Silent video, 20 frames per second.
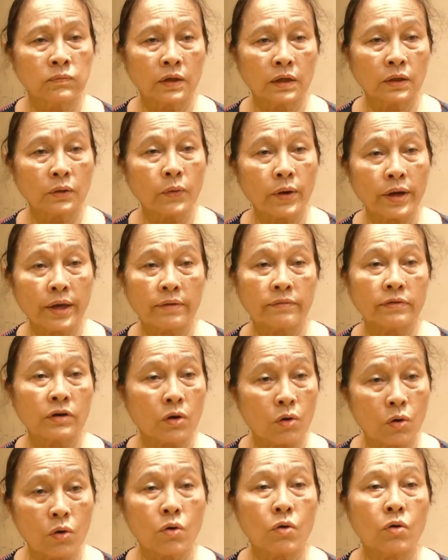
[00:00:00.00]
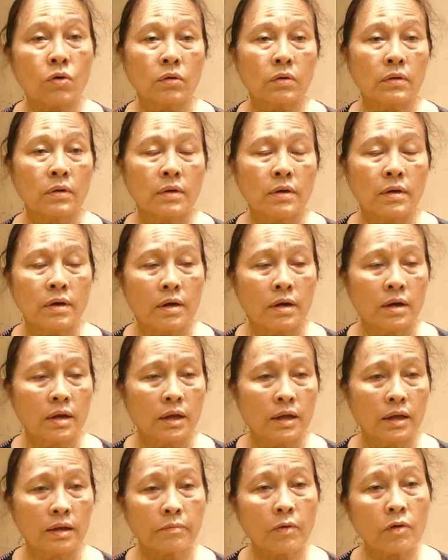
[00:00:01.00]
anh Huệ và cô
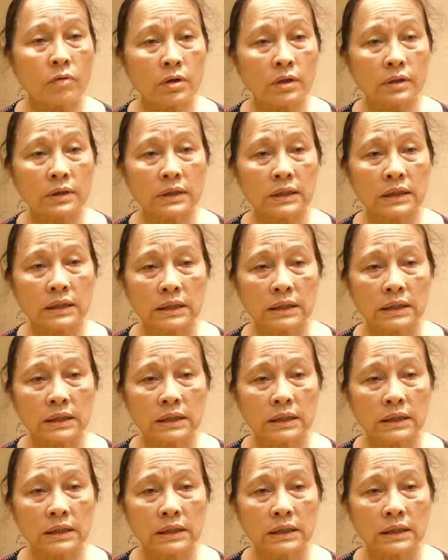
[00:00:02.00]
à, bốn người